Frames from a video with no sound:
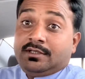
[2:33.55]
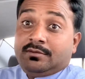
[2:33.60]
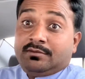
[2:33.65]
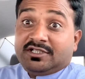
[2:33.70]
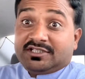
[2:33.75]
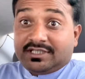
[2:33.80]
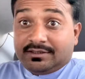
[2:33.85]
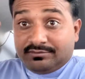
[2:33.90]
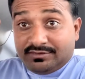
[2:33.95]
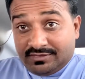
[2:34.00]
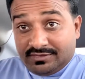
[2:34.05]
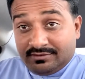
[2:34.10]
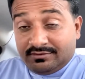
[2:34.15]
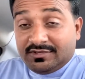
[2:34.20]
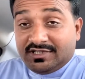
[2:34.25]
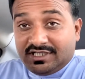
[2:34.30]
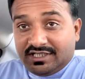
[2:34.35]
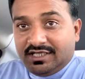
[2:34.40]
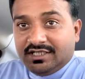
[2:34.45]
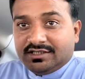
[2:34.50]
मतलब
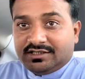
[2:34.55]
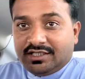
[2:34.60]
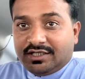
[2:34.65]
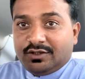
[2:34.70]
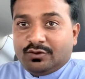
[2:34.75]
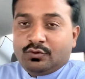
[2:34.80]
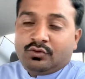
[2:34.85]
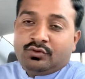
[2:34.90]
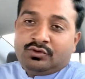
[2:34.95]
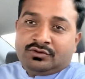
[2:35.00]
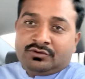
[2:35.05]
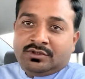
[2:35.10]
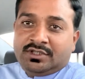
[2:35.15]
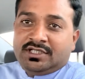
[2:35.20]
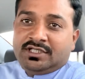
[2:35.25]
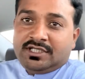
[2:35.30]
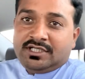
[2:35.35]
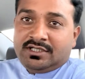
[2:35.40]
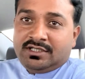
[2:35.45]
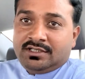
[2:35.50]
यहाँ तक लोगों को
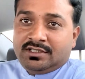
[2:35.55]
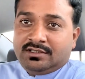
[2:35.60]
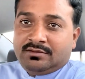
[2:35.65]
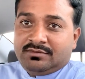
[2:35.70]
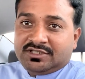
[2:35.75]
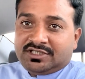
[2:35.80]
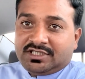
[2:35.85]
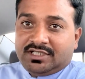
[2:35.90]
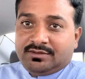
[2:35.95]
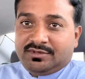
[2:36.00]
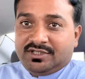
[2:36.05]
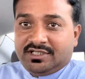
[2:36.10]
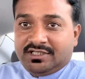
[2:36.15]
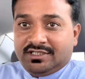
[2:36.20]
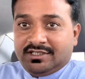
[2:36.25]
या ना मतलब